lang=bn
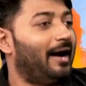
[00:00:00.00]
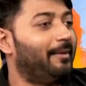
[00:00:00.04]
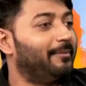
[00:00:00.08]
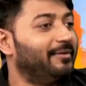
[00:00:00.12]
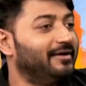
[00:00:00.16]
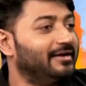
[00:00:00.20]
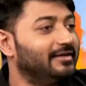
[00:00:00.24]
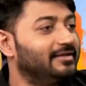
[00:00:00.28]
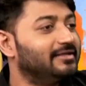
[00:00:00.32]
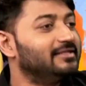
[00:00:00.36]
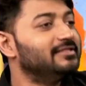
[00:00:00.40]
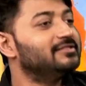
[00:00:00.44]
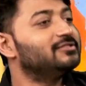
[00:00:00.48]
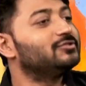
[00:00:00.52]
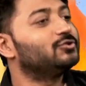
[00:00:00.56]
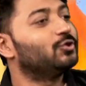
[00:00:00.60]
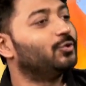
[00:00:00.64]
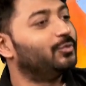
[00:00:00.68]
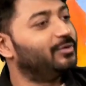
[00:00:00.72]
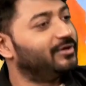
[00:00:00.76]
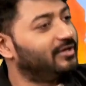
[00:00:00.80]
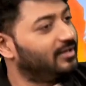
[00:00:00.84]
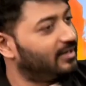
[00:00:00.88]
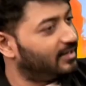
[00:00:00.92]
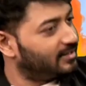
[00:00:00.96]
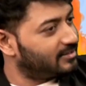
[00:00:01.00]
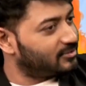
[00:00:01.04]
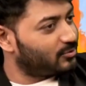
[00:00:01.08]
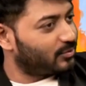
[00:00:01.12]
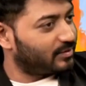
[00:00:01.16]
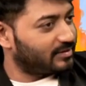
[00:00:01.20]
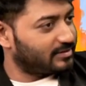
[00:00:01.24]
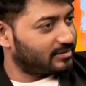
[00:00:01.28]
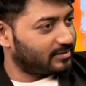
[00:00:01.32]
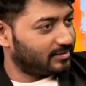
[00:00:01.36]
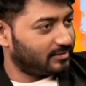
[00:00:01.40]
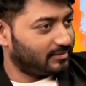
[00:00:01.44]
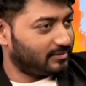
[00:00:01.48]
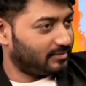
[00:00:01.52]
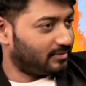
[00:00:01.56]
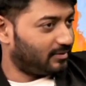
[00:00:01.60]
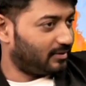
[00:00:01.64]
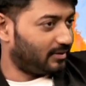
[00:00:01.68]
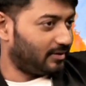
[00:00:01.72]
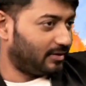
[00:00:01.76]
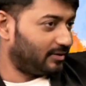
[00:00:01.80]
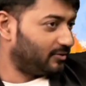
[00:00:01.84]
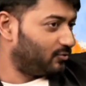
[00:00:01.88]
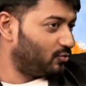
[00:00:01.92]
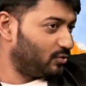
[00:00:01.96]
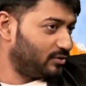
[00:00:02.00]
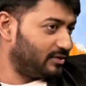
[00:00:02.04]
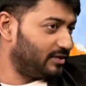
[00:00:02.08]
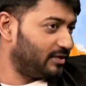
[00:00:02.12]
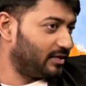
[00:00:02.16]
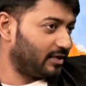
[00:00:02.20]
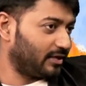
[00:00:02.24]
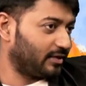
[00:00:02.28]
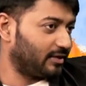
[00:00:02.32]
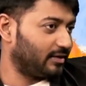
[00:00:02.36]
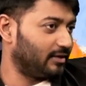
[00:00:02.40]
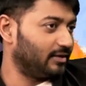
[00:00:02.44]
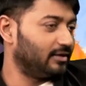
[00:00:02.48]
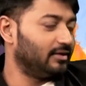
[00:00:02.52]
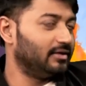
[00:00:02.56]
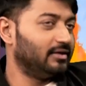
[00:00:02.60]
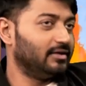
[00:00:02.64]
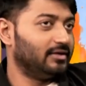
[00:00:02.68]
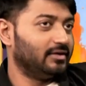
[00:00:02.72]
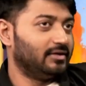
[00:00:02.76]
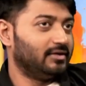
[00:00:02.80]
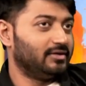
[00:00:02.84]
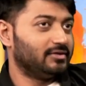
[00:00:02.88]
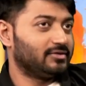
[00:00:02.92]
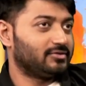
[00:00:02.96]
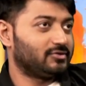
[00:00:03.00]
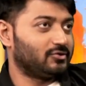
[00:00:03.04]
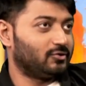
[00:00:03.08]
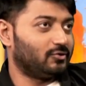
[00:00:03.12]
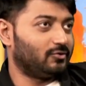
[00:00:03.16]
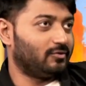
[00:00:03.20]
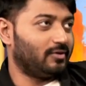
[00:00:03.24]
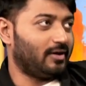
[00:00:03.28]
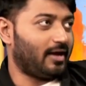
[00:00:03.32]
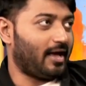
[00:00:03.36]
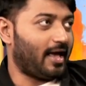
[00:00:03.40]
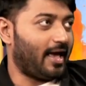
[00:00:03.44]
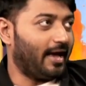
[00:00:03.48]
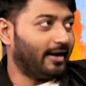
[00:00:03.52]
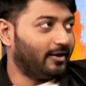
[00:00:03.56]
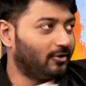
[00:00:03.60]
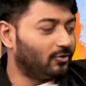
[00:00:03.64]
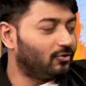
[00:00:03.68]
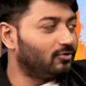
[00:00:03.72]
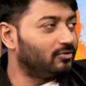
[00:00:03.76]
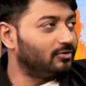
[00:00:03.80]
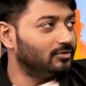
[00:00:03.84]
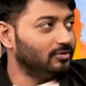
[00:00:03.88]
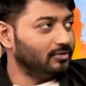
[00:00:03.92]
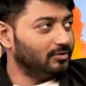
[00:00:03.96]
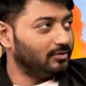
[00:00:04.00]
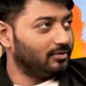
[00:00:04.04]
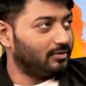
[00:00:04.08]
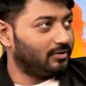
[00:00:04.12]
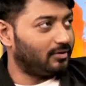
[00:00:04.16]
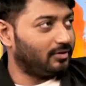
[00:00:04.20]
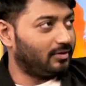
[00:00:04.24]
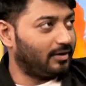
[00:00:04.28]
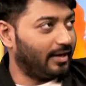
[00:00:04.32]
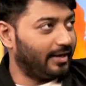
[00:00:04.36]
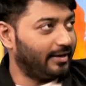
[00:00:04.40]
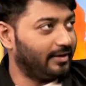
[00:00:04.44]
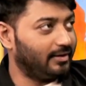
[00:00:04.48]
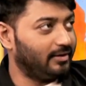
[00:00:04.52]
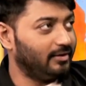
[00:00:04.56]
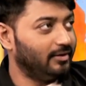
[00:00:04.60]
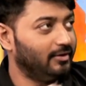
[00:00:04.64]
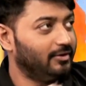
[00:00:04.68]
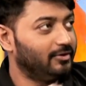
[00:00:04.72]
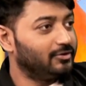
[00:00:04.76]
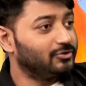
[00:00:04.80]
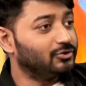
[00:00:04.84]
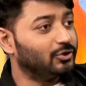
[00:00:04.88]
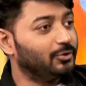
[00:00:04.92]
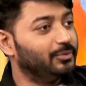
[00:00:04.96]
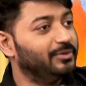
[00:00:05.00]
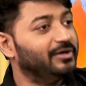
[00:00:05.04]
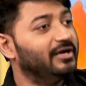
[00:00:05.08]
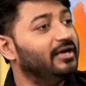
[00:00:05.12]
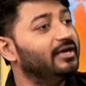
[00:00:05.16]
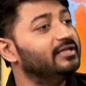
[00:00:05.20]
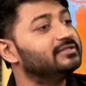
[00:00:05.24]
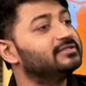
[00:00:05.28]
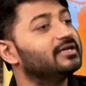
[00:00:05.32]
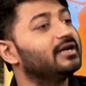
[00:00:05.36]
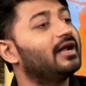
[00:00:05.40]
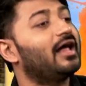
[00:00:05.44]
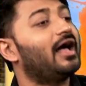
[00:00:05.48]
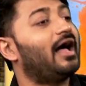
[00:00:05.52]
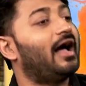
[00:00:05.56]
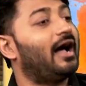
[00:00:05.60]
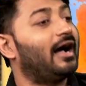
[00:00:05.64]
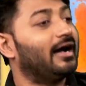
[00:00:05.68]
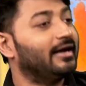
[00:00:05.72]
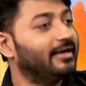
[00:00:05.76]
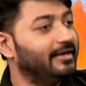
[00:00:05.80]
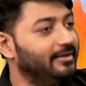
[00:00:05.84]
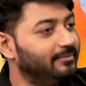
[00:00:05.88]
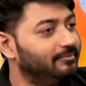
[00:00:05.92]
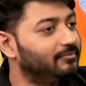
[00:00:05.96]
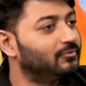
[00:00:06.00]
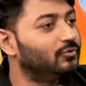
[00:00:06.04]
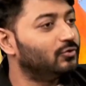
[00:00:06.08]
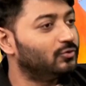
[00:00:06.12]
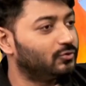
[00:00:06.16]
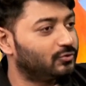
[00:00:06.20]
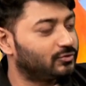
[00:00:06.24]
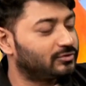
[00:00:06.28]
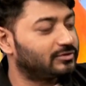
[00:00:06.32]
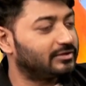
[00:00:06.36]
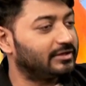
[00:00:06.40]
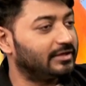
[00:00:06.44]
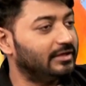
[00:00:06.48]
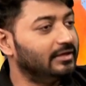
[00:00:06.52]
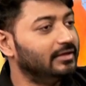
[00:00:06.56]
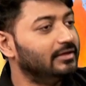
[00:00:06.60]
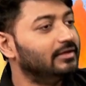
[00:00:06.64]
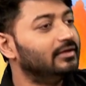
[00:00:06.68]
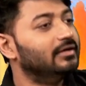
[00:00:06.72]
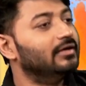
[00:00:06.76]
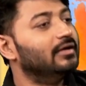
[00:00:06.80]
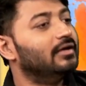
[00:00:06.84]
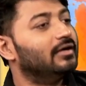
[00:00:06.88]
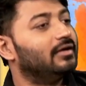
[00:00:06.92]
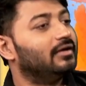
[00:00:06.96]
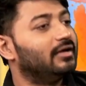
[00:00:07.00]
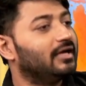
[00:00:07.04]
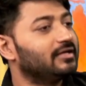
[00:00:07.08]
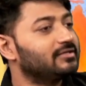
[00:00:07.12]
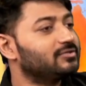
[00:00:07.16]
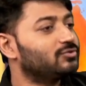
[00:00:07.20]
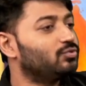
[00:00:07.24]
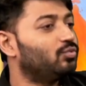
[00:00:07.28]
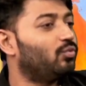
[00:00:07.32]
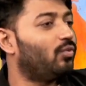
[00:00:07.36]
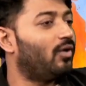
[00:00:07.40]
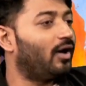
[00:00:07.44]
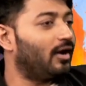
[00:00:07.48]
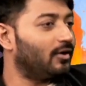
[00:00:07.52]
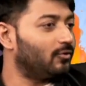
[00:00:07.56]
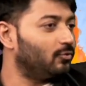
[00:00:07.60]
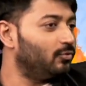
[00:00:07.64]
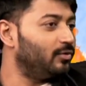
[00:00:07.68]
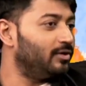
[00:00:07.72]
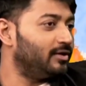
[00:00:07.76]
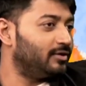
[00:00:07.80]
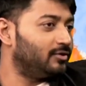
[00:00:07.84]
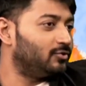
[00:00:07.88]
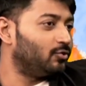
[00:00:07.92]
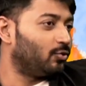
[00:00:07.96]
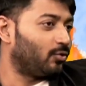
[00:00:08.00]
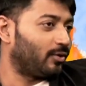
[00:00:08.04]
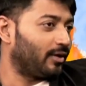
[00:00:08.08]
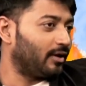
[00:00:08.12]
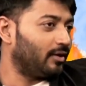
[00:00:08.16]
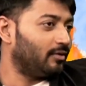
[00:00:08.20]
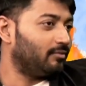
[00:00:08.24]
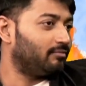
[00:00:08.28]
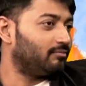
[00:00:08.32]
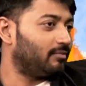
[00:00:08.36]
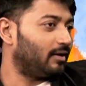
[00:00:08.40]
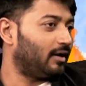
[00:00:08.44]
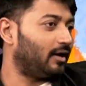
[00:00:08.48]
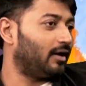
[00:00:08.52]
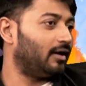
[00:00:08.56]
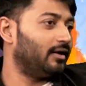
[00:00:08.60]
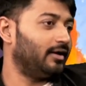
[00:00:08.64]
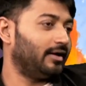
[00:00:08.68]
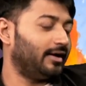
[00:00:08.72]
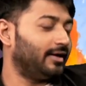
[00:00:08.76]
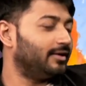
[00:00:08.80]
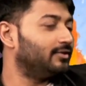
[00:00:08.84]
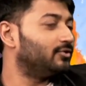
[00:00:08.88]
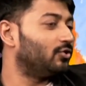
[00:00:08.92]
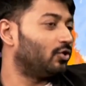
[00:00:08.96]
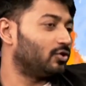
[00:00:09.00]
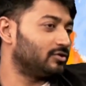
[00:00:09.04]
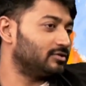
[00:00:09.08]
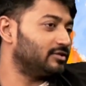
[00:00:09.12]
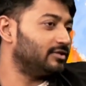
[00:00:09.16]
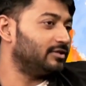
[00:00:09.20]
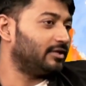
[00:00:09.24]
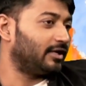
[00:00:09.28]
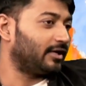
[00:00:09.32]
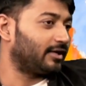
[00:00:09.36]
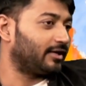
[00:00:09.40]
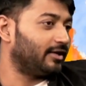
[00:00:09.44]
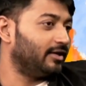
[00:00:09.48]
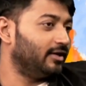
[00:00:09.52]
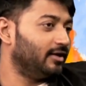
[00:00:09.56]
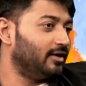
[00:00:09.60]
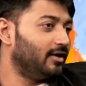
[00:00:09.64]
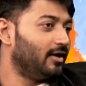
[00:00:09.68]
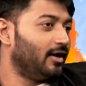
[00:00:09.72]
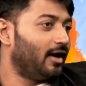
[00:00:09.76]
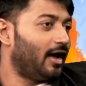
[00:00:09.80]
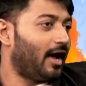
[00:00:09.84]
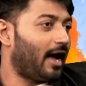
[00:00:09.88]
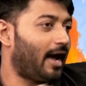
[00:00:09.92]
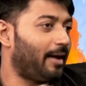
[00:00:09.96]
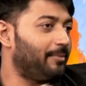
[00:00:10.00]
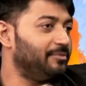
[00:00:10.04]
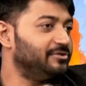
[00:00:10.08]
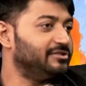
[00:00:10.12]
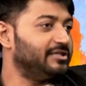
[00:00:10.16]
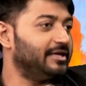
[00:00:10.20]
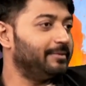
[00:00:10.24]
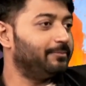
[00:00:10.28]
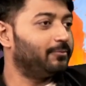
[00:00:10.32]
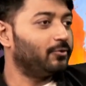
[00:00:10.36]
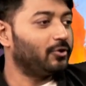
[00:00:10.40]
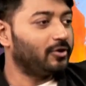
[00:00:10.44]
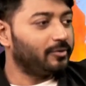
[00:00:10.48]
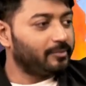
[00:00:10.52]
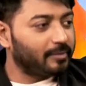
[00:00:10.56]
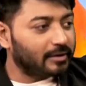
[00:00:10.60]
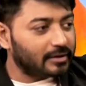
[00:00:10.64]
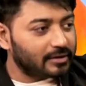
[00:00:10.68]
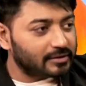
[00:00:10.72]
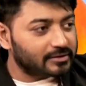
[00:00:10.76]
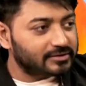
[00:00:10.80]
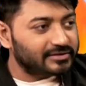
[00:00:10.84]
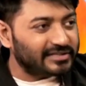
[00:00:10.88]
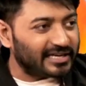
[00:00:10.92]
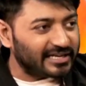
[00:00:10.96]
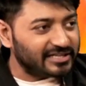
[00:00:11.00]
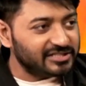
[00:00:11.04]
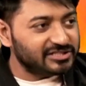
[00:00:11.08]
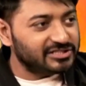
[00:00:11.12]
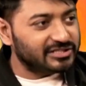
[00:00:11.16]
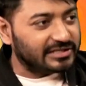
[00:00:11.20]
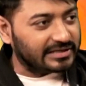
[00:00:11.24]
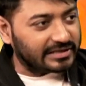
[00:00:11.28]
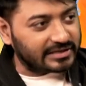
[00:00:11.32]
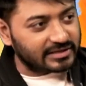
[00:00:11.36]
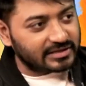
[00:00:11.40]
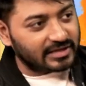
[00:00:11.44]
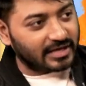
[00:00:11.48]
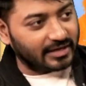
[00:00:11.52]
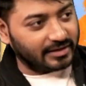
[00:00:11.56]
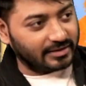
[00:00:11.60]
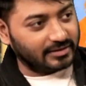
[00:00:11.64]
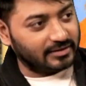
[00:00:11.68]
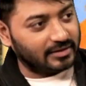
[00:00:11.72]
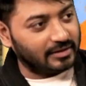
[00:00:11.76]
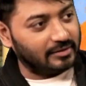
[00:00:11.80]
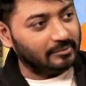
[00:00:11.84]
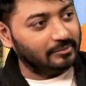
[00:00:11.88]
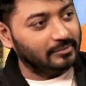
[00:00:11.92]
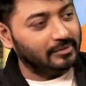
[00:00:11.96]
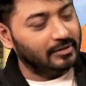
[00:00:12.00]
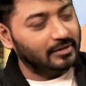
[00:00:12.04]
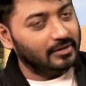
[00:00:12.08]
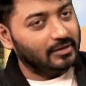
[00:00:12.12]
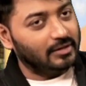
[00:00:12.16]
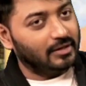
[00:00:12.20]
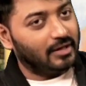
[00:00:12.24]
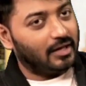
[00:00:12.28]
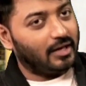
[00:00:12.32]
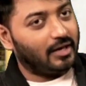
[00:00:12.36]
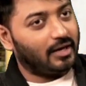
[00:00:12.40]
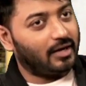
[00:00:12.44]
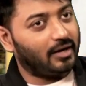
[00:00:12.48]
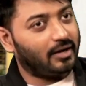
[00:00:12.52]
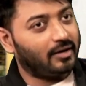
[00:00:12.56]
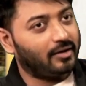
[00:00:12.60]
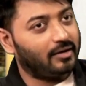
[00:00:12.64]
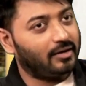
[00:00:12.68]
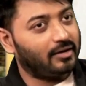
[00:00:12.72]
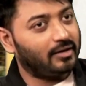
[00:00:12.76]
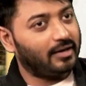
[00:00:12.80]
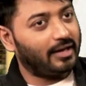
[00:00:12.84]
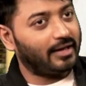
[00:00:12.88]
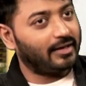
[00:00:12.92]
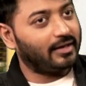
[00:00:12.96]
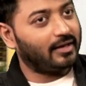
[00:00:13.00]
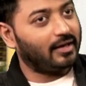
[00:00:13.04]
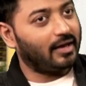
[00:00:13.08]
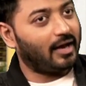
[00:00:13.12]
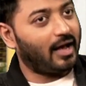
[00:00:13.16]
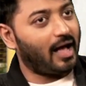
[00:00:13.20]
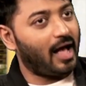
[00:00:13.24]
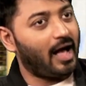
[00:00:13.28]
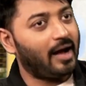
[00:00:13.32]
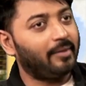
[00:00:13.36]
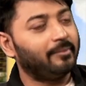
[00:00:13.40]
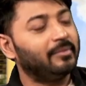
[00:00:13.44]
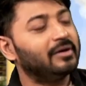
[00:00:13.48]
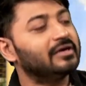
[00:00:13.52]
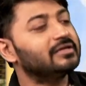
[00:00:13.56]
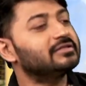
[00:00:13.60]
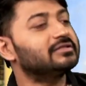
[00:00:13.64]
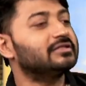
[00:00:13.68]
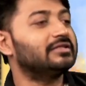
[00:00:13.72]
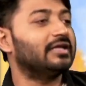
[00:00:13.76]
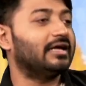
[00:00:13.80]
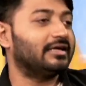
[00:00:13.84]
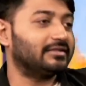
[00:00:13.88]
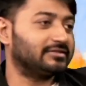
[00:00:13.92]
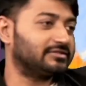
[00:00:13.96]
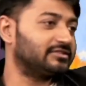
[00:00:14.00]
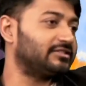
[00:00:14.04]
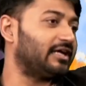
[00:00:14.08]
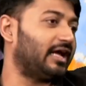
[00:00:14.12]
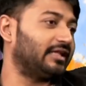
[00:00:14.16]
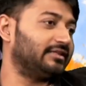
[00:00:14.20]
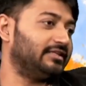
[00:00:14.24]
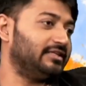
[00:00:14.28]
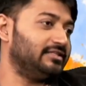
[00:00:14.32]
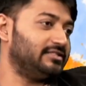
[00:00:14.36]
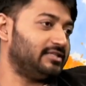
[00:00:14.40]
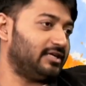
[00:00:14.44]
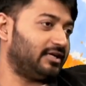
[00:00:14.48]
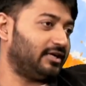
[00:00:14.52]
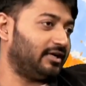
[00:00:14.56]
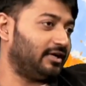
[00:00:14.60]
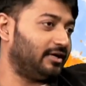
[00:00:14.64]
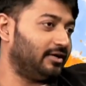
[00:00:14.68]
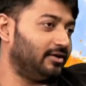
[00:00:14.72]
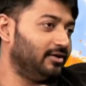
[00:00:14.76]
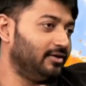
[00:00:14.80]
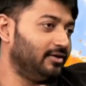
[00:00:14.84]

আমার একটি ছবি রিলিজ হয়েছে দুই দিন আগে সো এখন লাইক ছবি রিলিজের আগে মুহূর্তে লাস্ট ওয়ান উইক ধরে বা এর দশ দিন আগে আমি যেই পরিমাণ টেনশনে থাকতাম লাইক আমার সাথে যারা